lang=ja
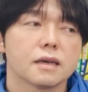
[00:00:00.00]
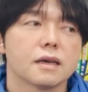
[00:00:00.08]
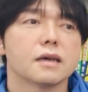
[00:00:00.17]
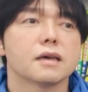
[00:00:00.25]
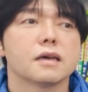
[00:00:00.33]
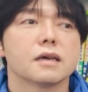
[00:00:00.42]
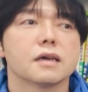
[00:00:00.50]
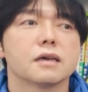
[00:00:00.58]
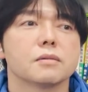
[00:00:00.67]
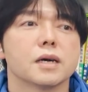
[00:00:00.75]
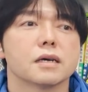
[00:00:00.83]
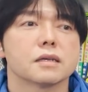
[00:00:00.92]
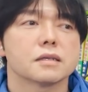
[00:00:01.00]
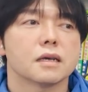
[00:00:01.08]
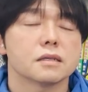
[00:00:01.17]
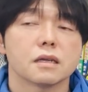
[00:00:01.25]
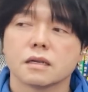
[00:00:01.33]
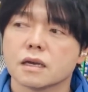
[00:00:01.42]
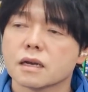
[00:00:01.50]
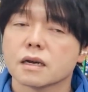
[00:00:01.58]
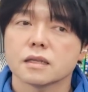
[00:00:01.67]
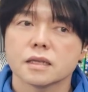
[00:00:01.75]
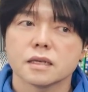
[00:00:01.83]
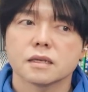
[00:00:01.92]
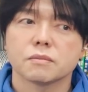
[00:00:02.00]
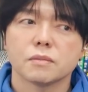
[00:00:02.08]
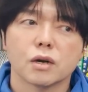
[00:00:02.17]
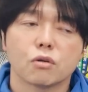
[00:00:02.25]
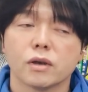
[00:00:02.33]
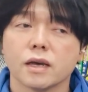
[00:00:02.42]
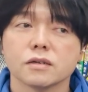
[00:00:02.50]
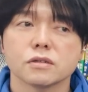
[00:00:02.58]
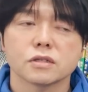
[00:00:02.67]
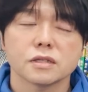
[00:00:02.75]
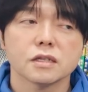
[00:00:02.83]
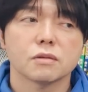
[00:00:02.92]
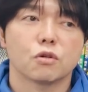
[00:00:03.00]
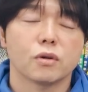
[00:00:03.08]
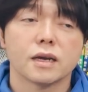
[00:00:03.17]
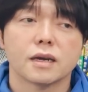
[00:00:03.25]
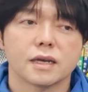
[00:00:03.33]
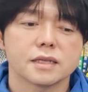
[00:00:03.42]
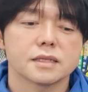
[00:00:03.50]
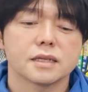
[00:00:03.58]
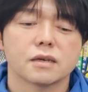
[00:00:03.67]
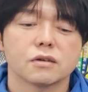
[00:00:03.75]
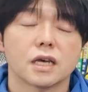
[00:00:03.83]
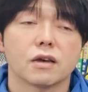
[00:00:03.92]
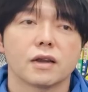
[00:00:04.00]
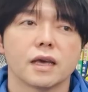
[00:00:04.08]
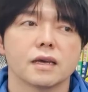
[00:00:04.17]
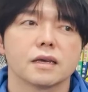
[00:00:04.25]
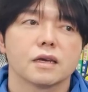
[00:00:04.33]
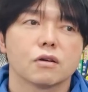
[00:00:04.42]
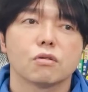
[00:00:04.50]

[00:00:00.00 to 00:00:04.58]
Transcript: えー、まあ大体年間で、まあごひゃく、少なくともごひゃくからせんぐらいはね、